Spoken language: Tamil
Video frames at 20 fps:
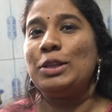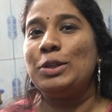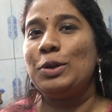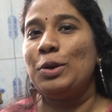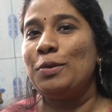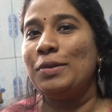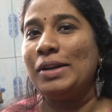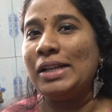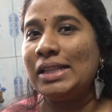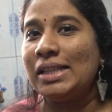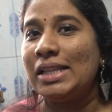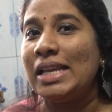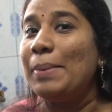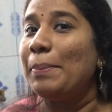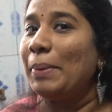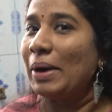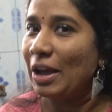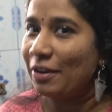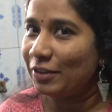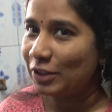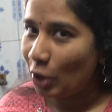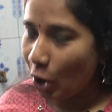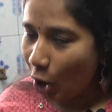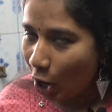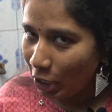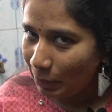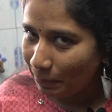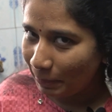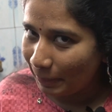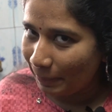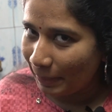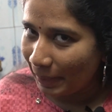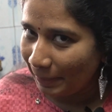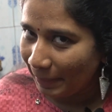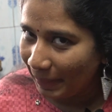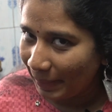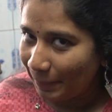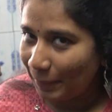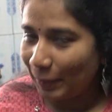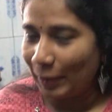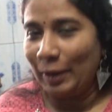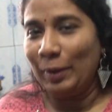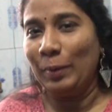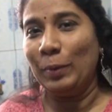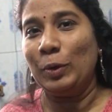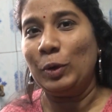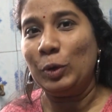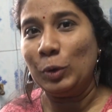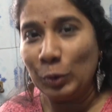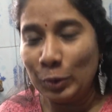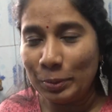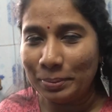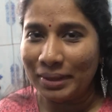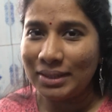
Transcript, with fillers: ஸோ வந்து இப்போ நான் வந்து ஆயில் ப்ரிப்பேர் பண்ண போகிறேன் ஒரு டூ